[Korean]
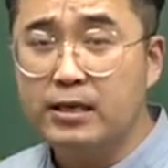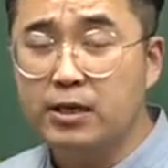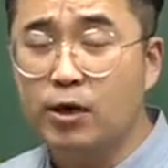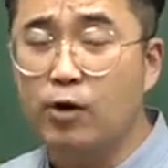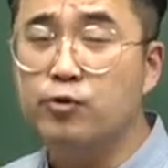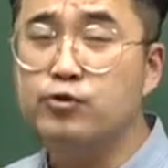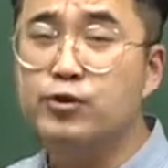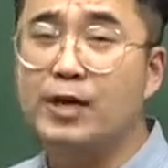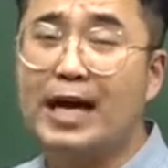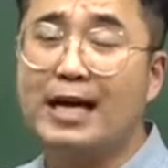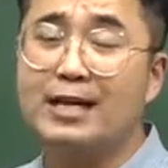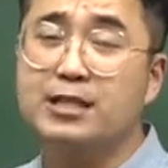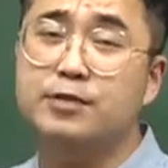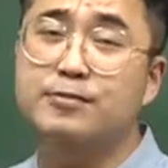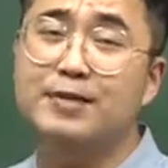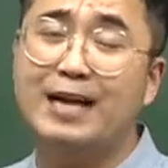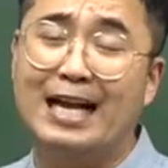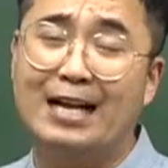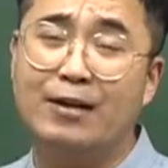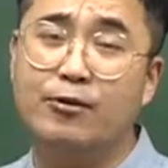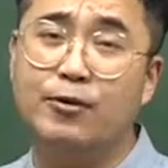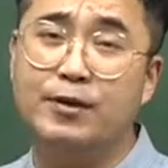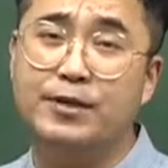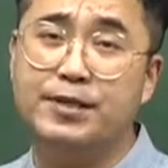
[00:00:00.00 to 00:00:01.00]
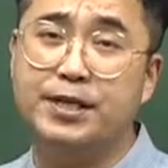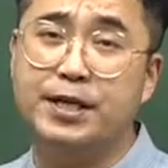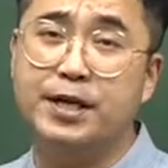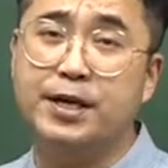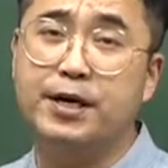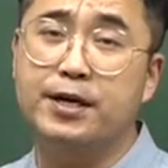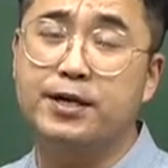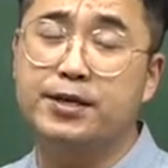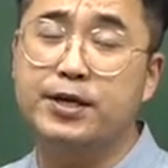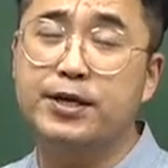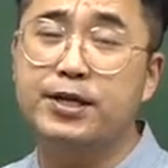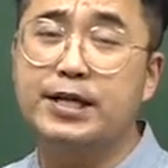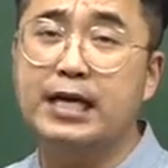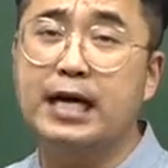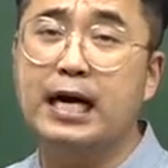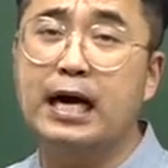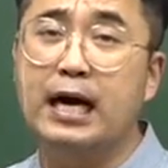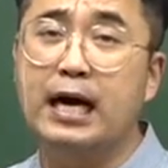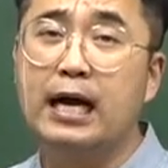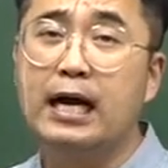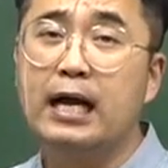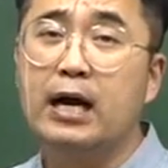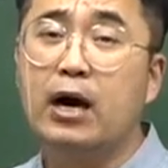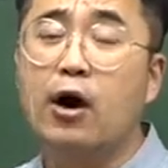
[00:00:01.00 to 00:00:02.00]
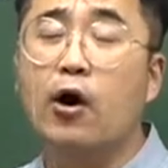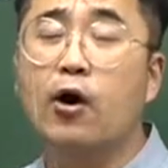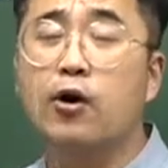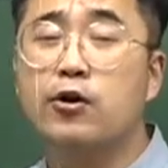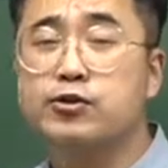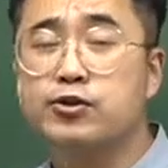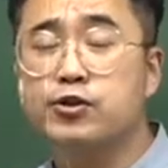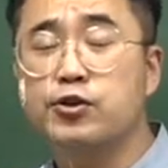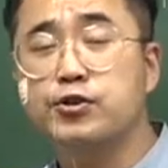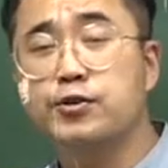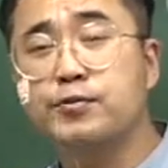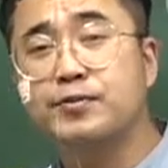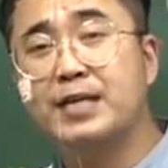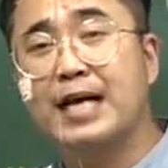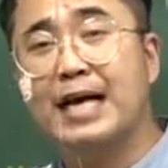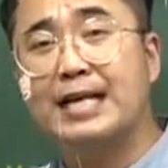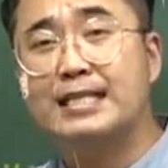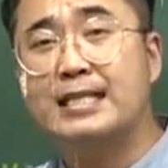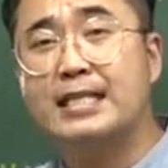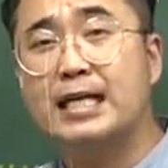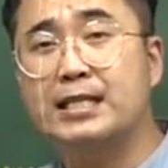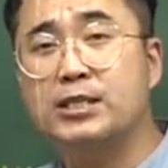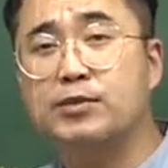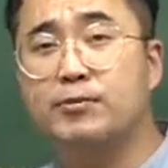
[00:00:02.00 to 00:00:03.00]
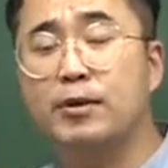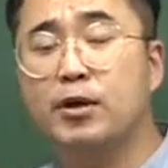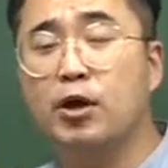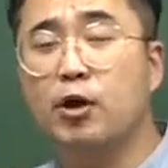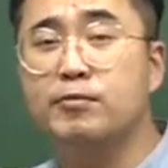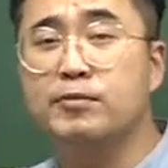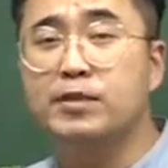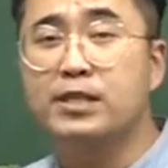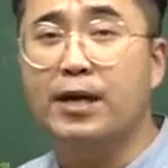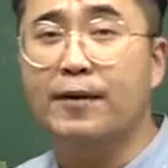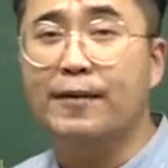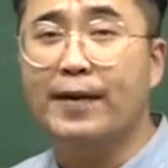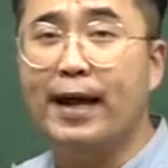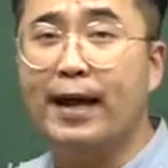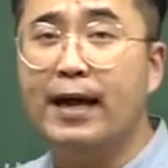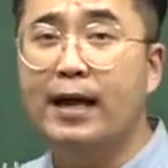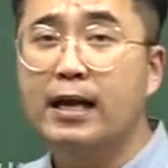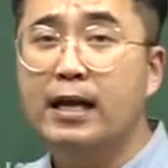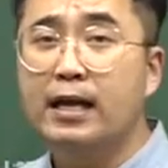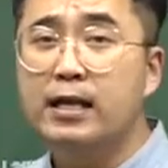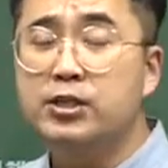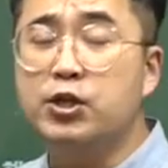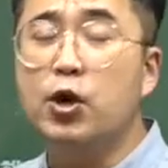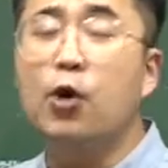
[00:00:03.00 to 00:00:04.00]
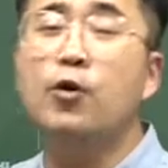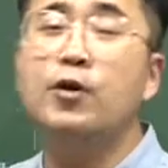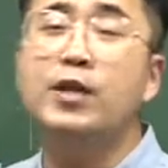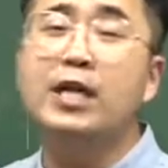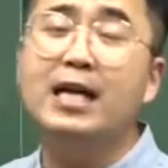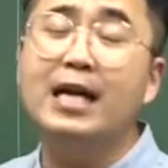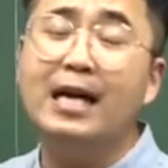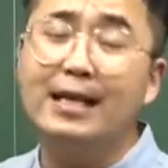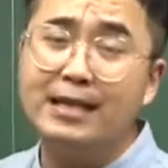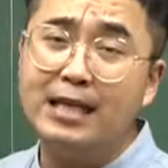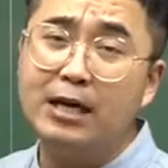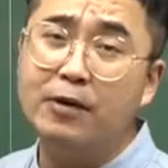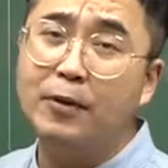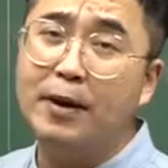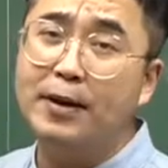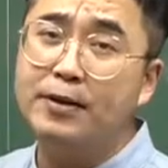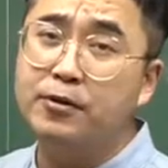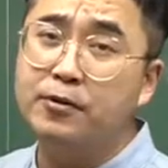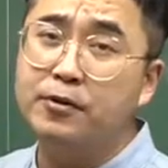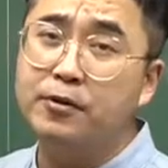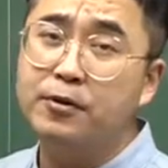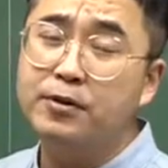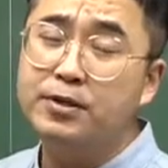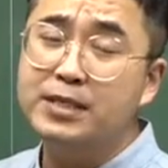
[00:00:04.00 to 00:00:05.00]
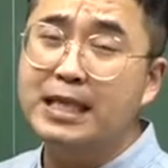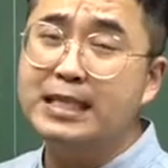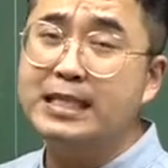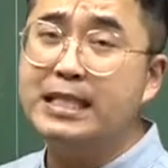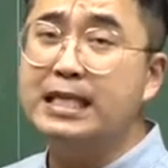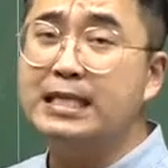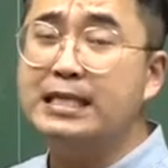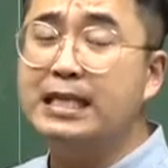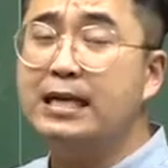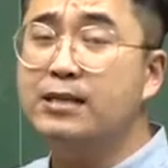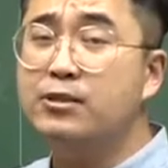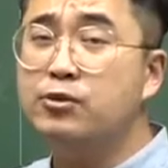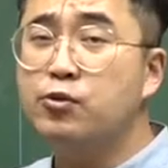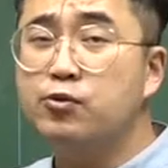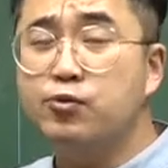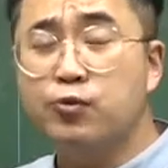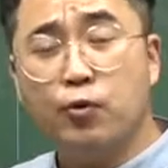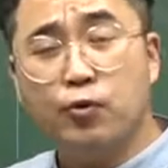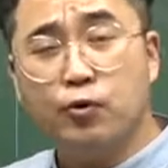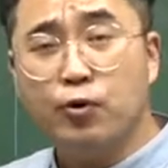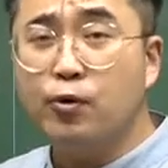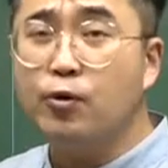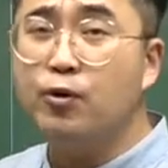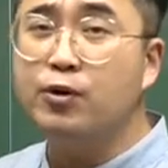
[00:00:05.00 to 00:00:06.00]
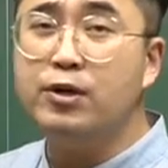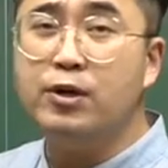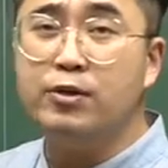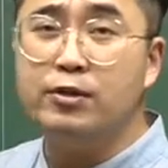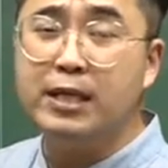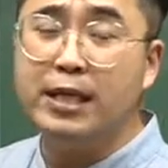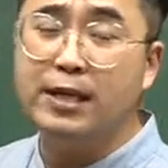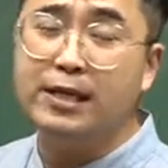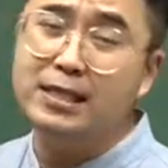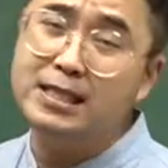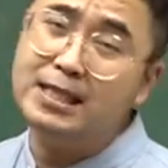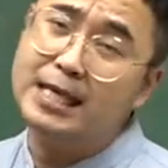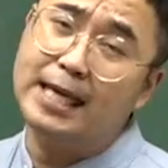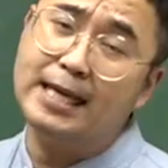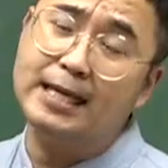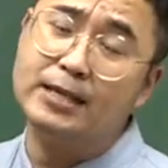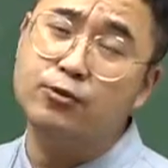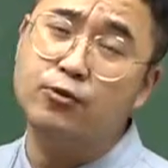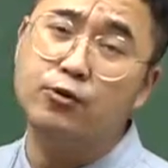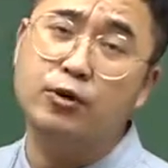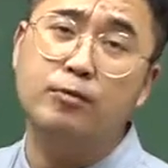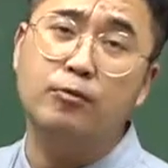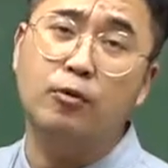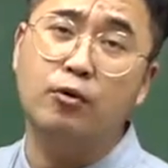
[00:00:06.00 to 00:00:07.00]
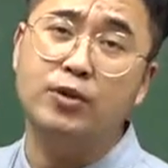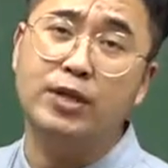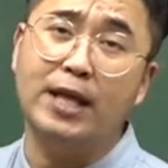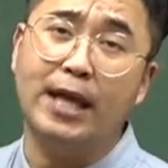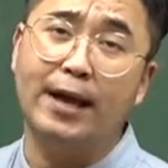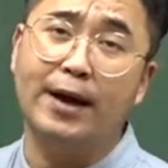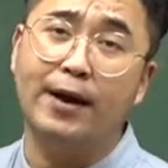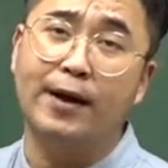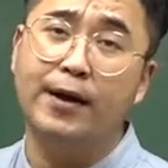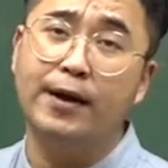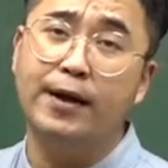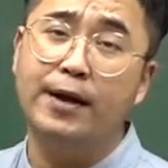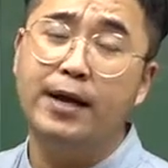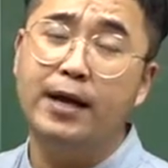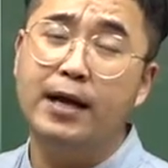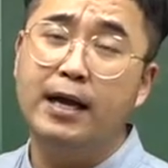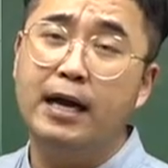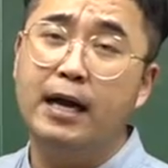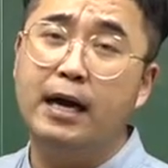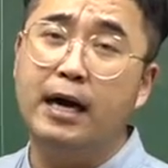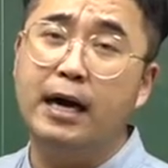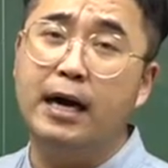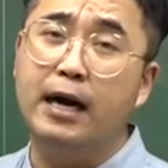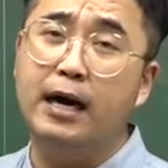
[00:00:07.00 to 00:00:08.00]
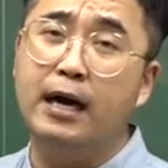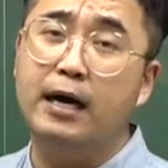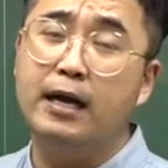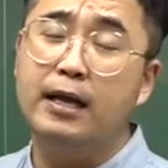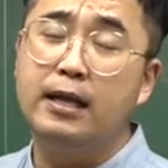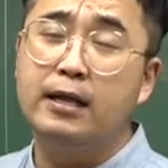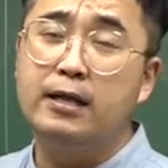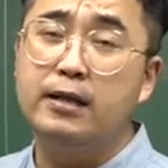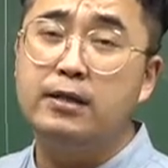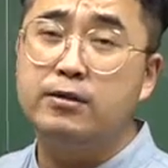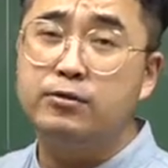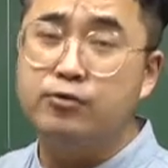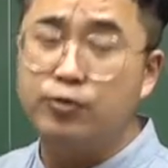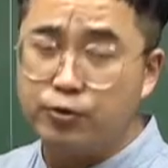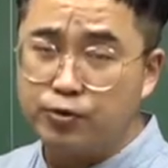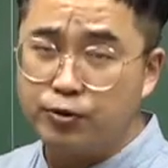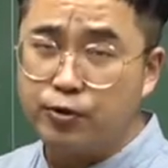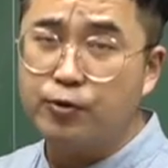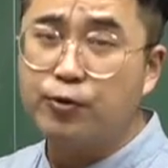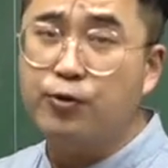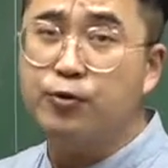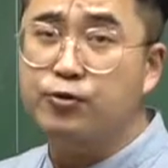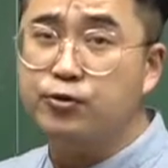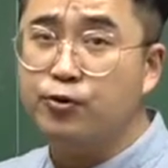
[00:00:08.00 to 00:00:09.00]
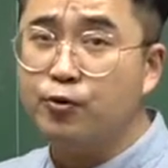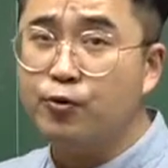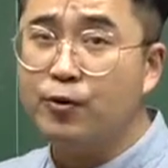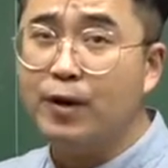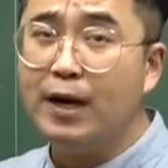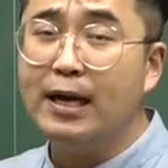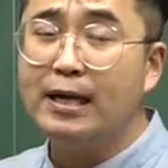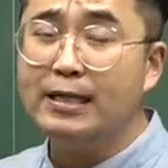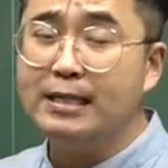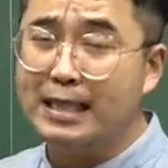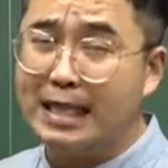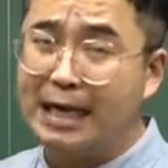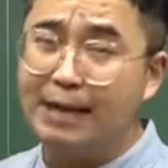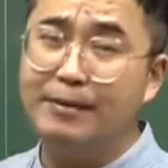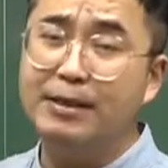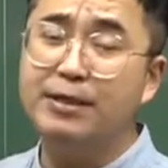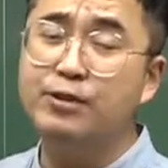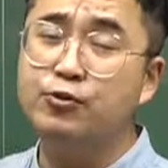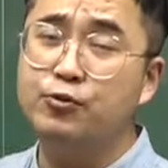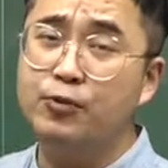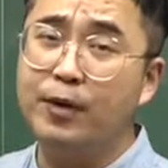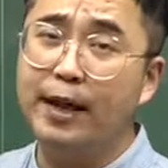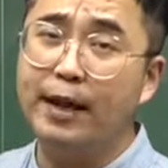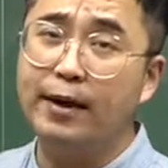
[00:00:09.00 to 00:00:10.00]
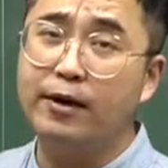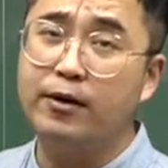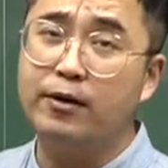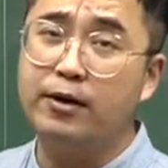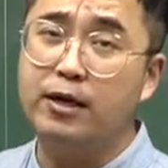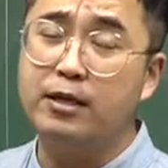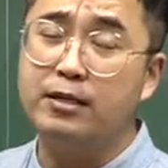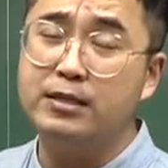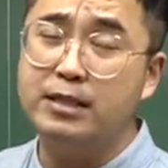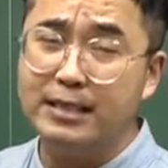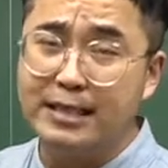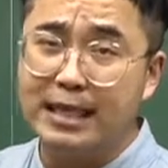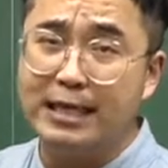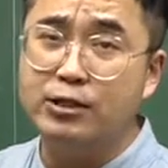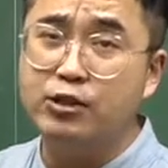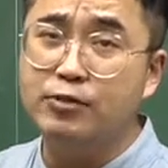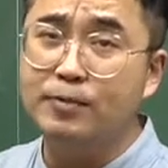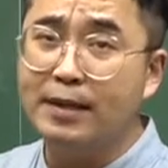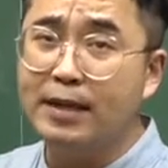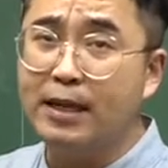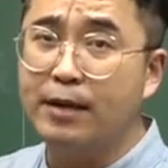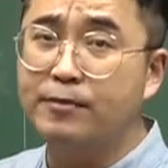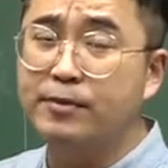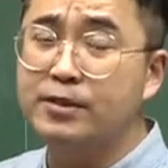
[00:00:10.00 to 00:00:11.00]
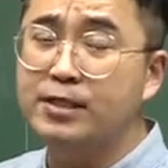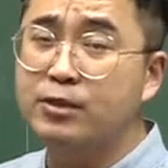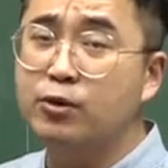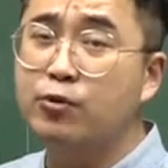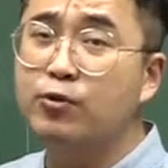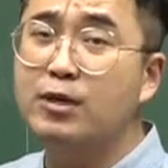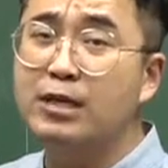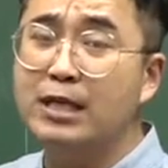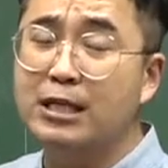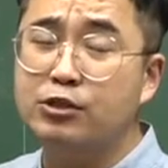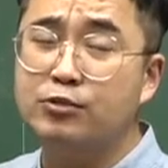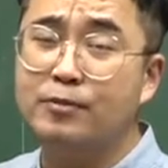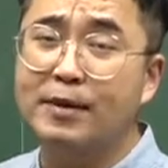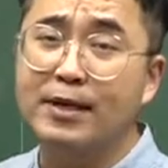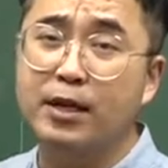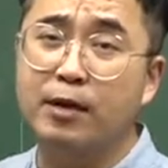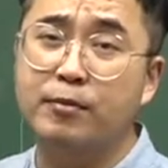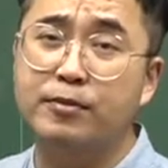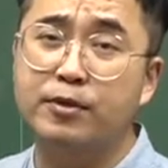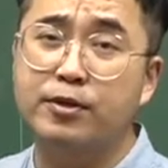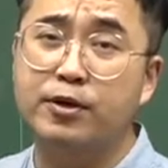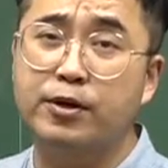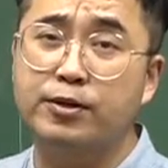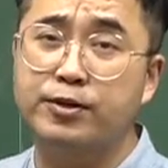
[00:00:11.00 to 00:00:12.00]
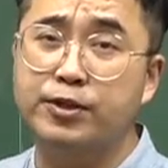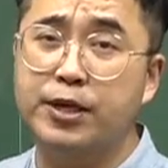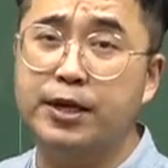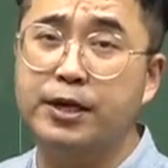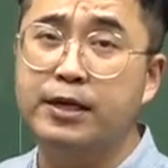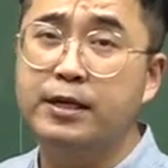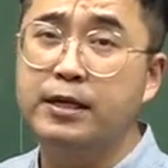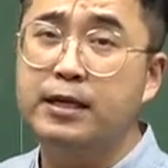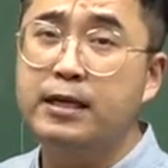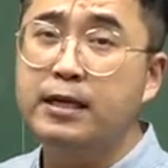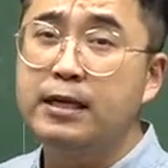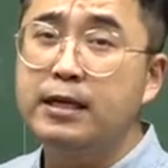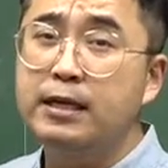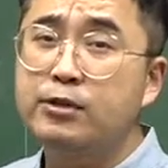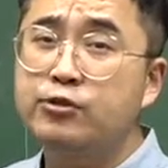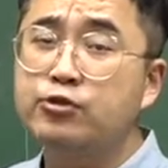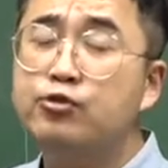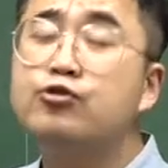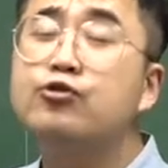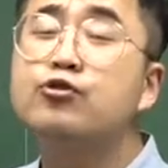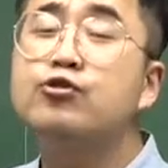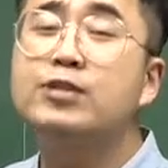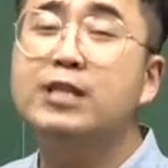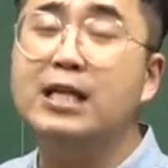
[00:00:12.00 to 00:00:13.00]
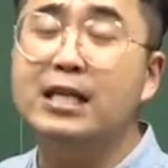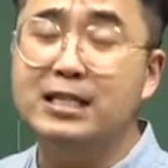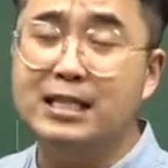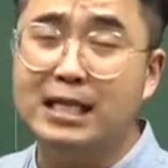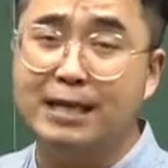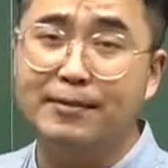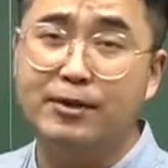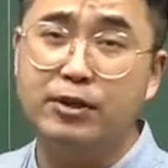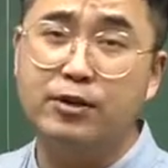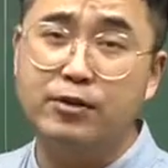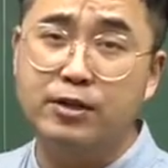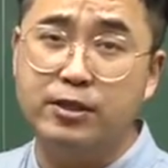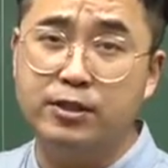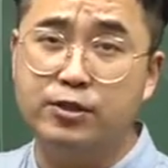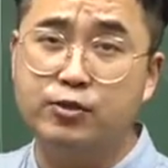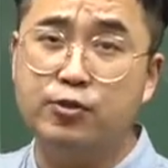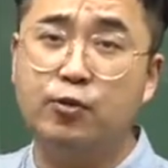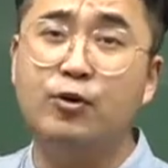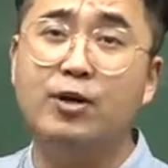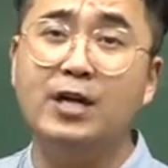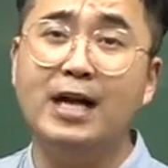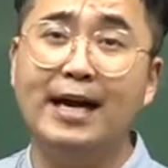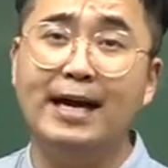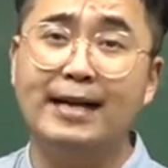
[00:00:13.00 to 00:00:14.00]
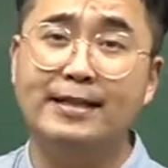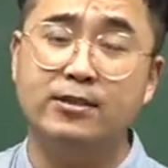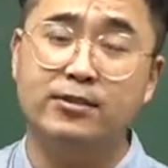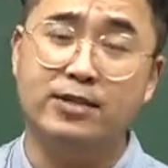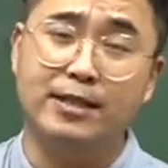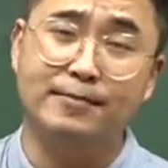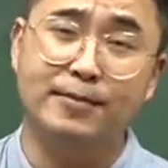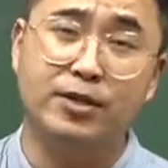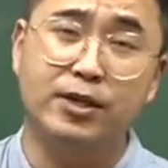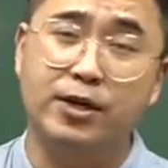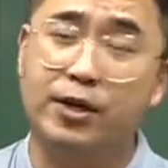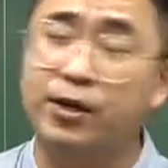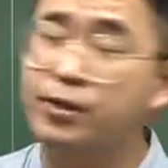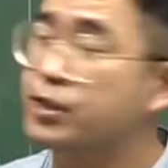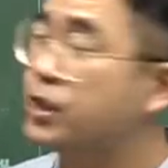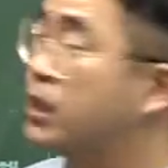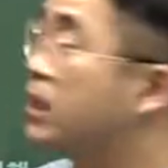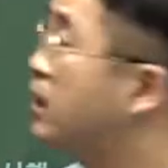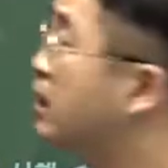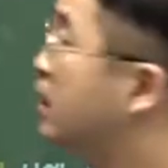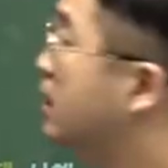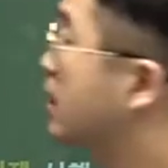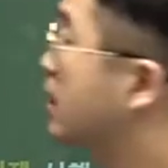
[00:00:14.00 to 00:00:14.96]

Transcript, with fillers: 영조의 약점을 알고 있어요. 그러니까 어쩔 수 없이 같이 갈 수밖에 없는 상황이야. 정리를 한다고 해도 사실상 노론권은 어떻게 크게 손을 못 대요. 어, 그리고 소론 쪽과 이제 남인 쪽의 거를 이제 될 수밖에 없는 손을 댈 수밖에 없는 거죠. 수술대를 잡아도 그쪽을 향해서 잡는 거죠.